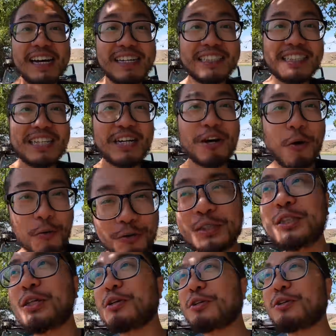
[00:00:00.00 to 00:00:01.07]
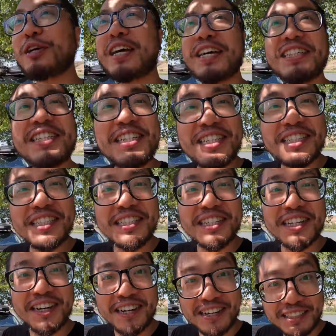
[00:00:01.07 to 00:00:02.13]
啊、呃，这个红酒对抑
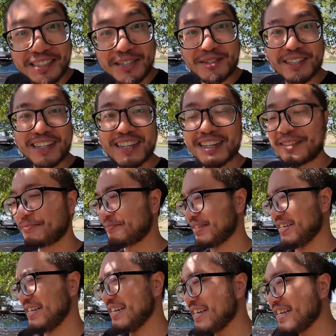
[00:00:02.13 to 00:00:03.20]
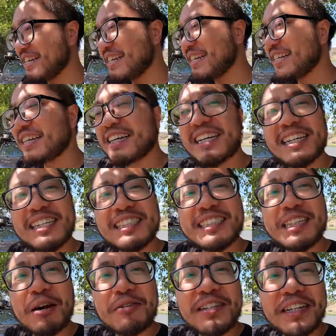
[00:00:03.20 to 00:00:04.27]
制咳嗽的那个
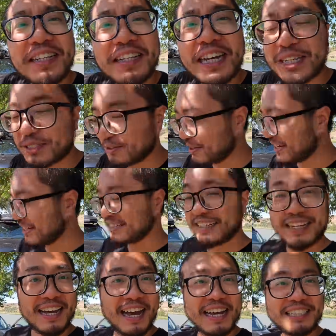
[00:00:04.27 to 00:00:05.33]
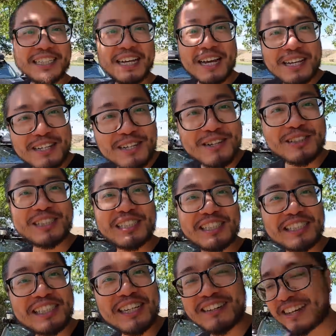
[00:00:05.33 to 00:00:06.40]
瘙痒的感觉还是很有
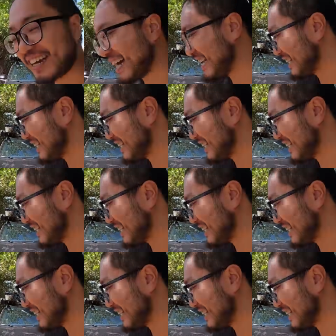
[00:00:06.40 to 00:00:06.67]
奇效的